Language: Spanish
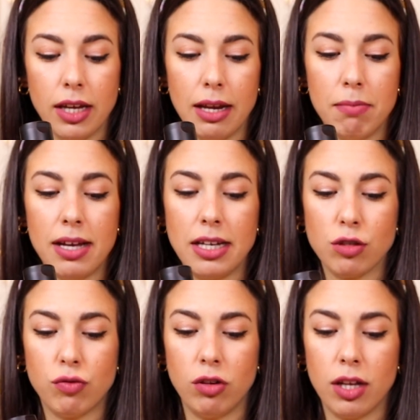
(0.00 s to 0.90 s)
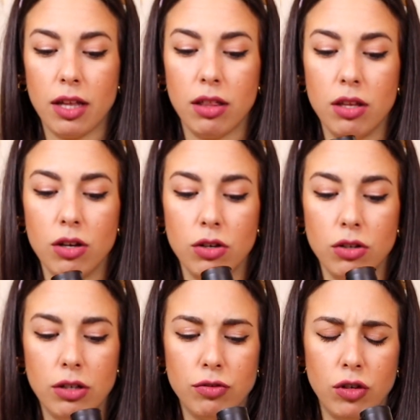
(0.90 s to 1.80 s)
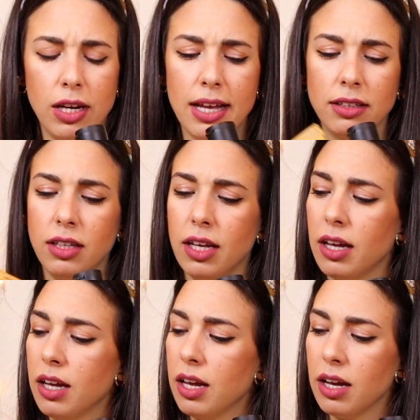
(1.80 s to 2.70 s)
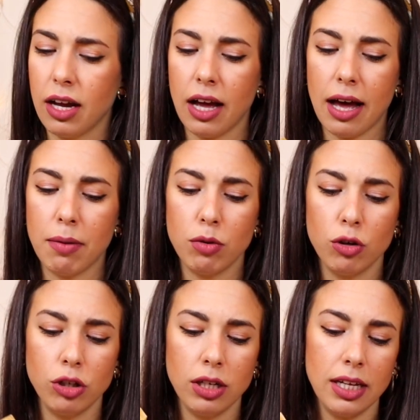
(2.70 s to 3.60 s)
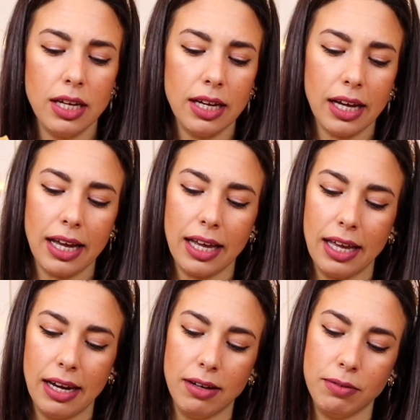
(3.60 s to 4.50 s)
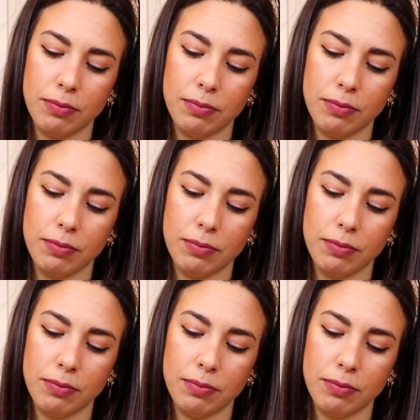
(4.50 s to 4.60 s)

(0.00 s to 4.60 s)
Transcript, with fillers: Crema, exfoliación, exfoliante, jabón y gel.